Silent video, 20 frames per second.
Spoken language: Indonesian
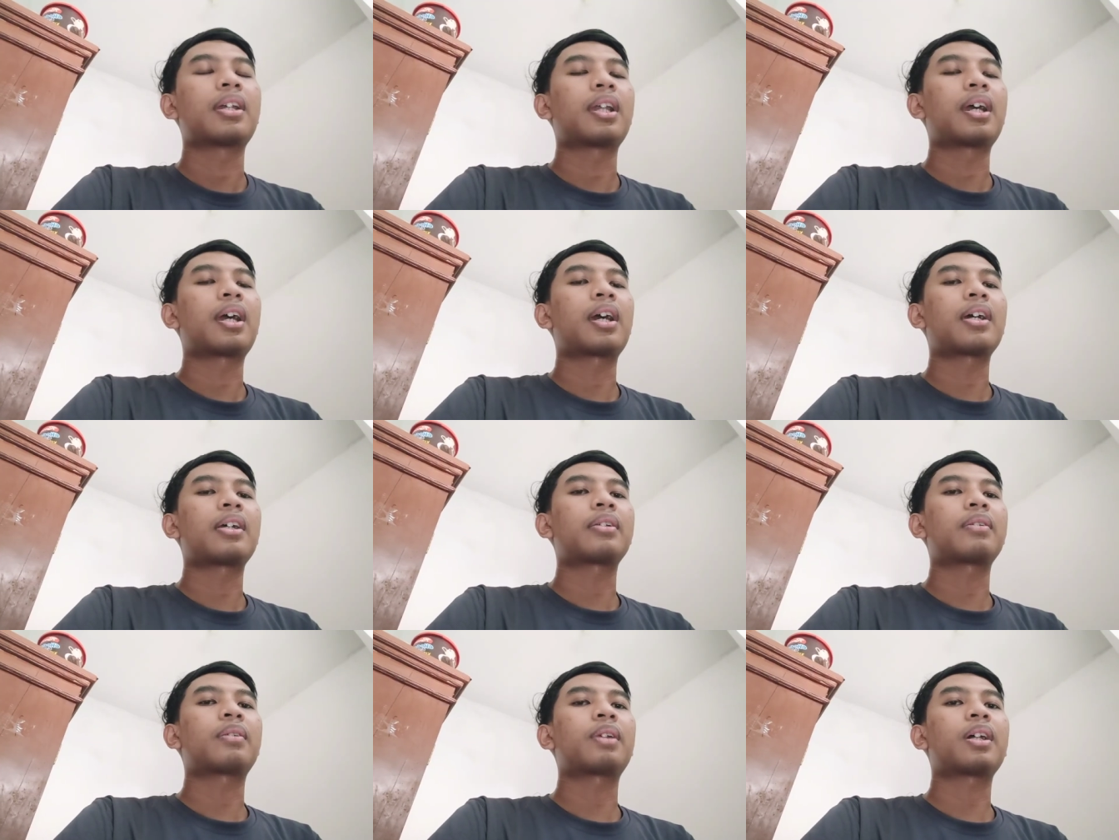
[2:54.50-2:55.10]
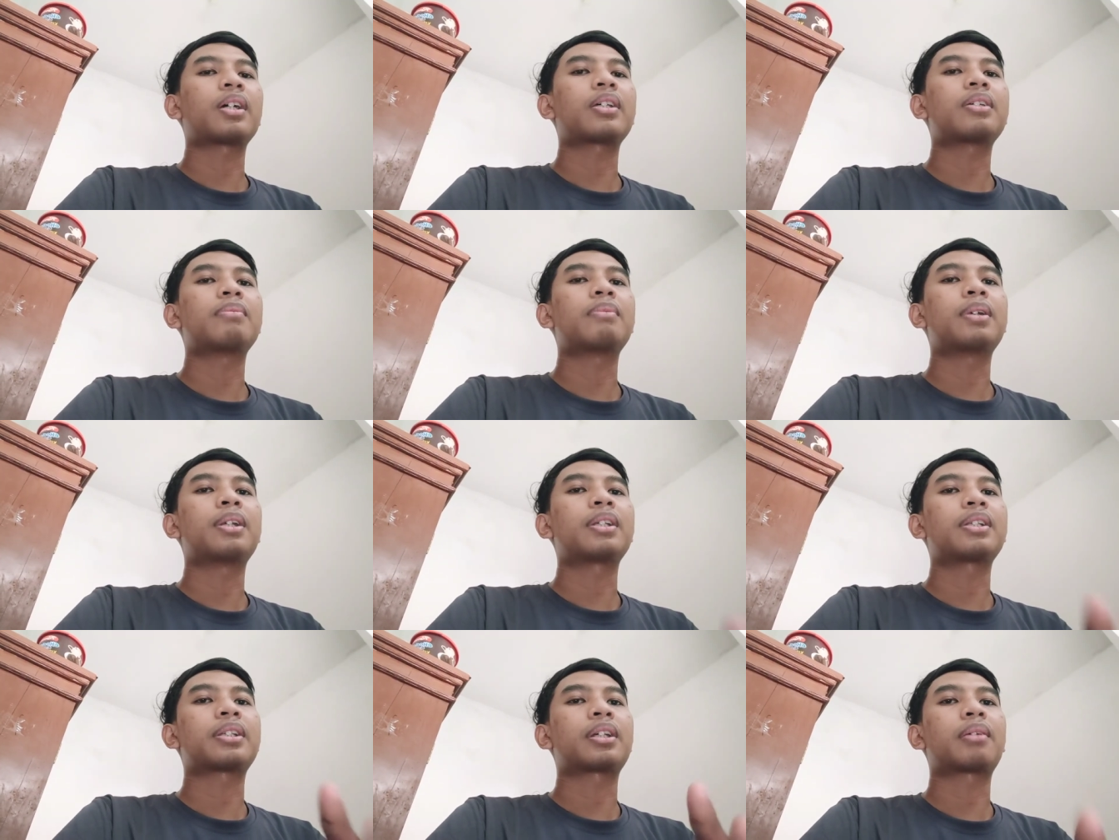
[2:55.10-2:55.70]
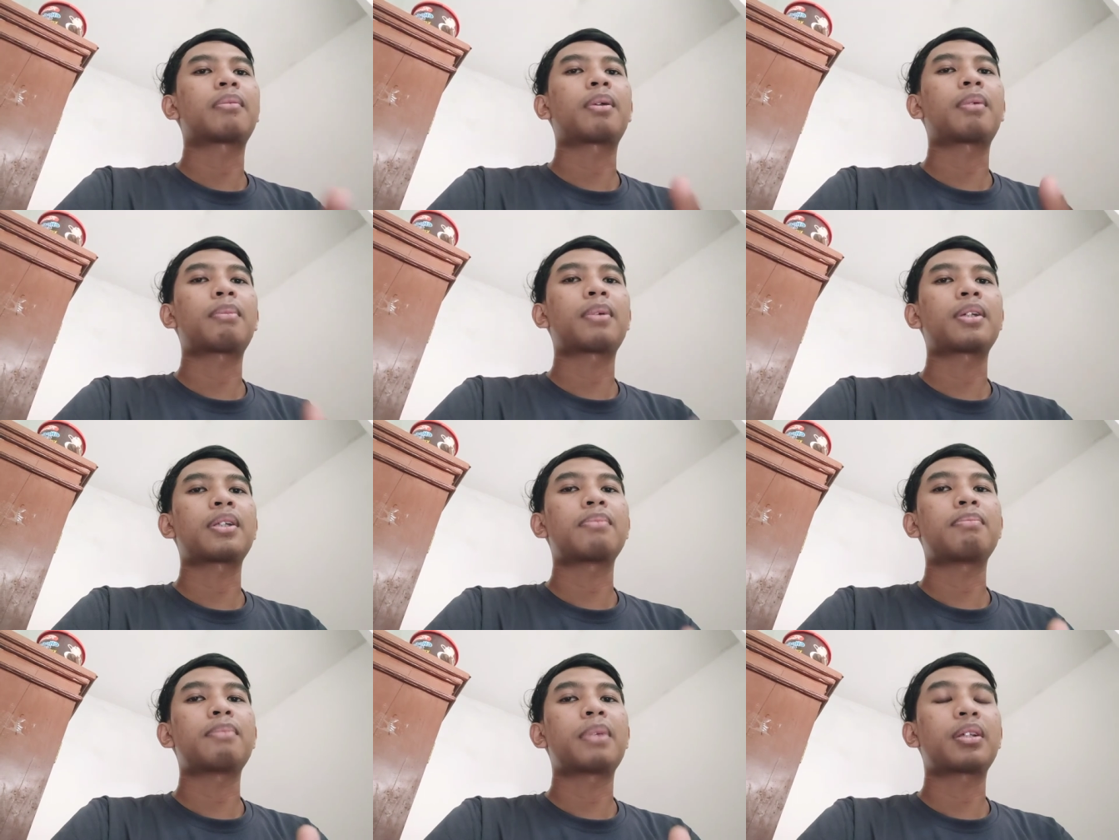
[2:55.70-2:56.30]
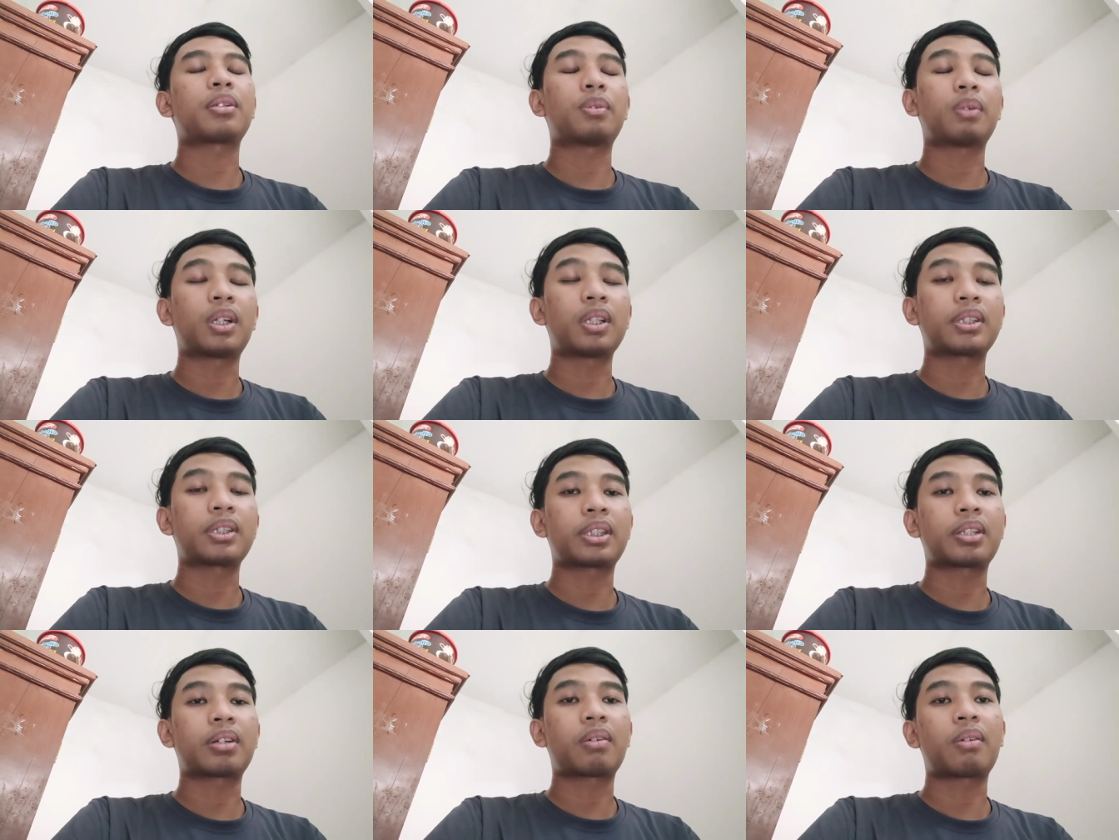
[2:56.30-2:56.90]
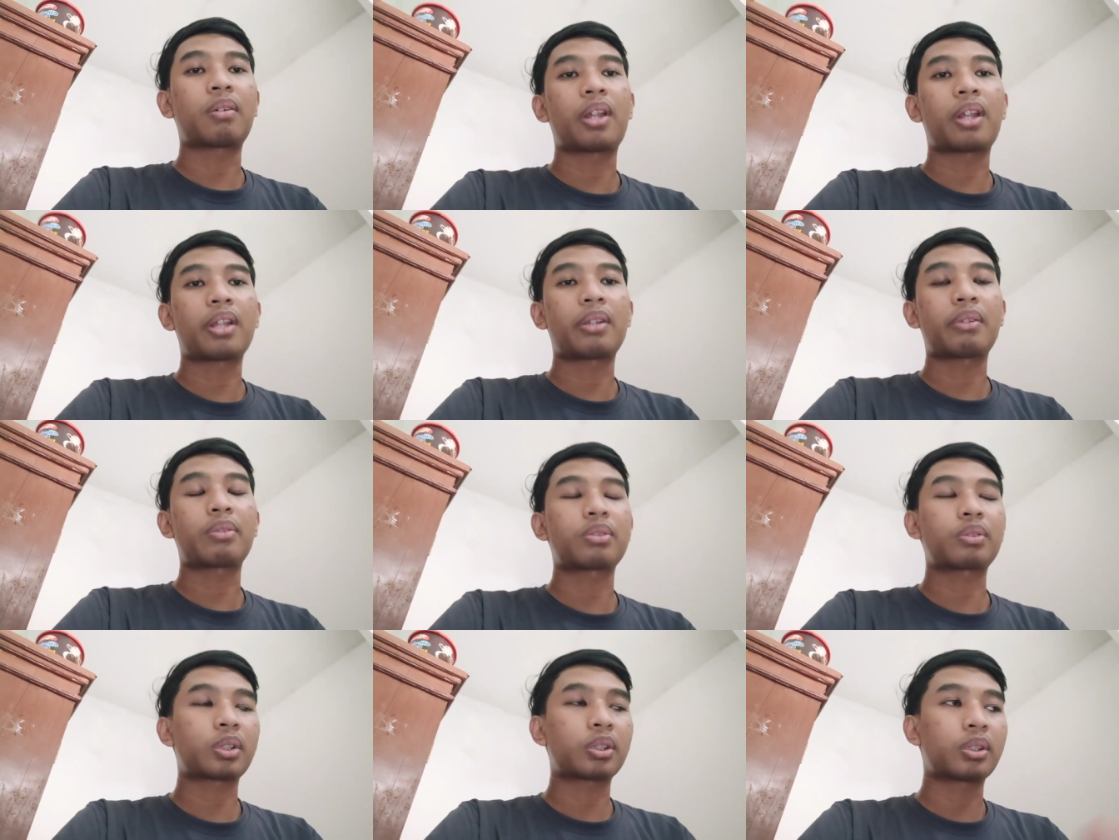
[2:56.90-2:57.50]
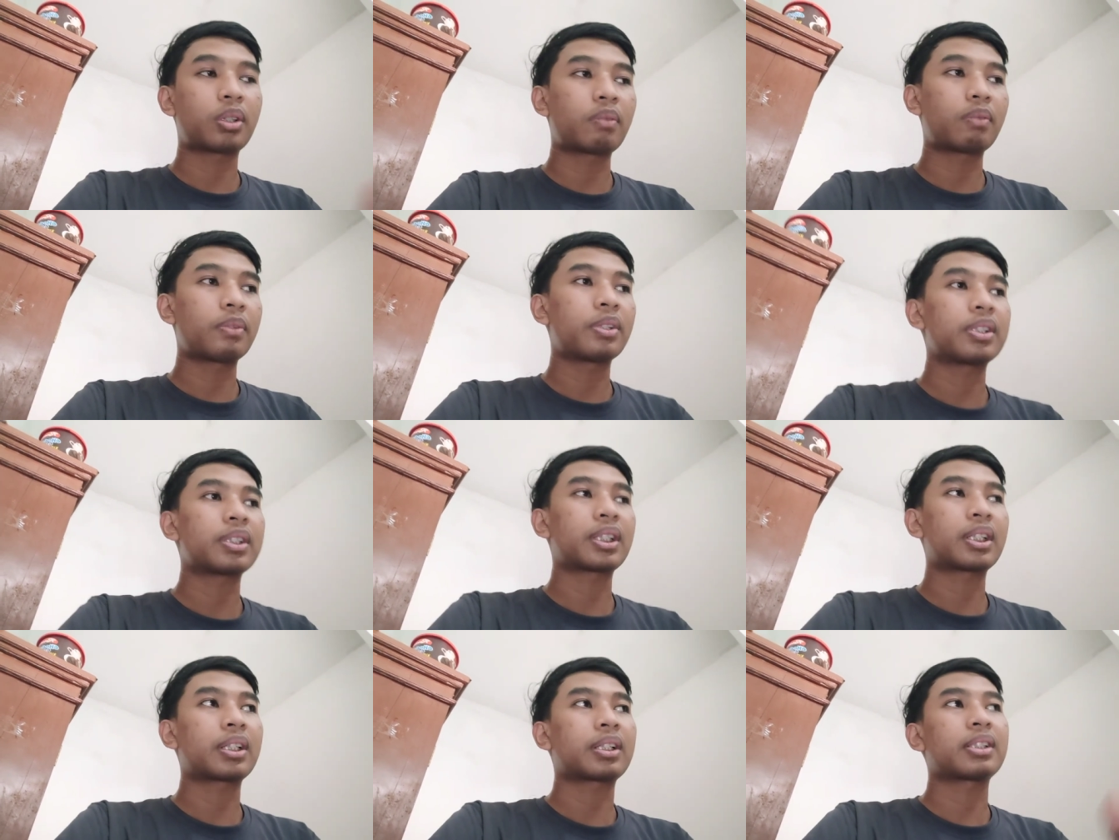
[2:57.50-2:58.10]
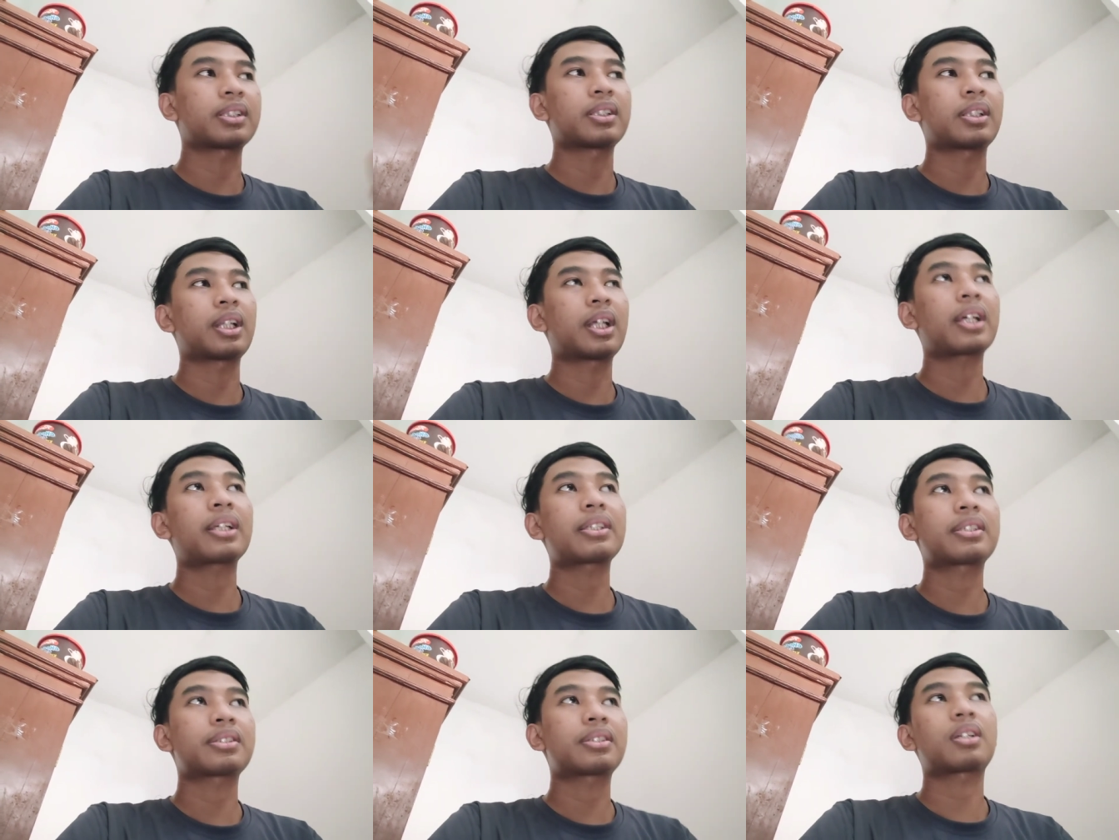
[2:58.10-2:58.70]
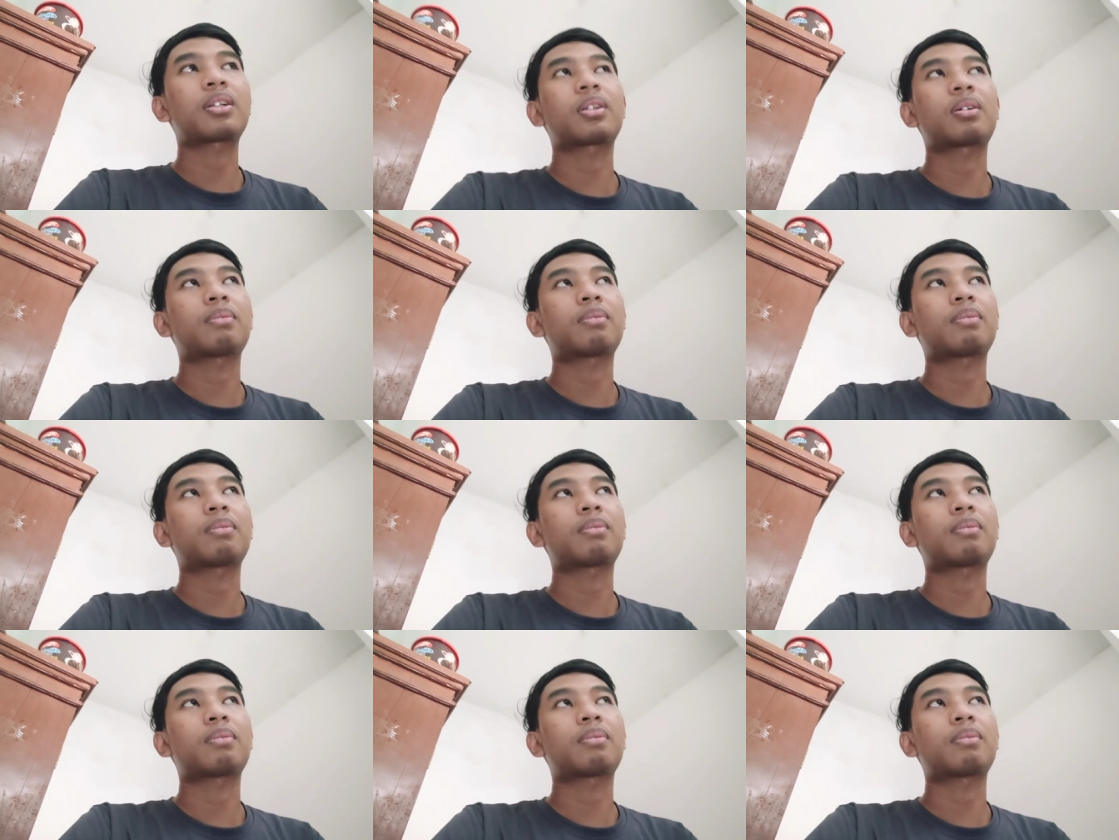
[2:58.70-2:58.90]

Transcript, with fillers: Nah itulah gimana cara mama di McDonald's secara online Masukkan dan bisa like, share,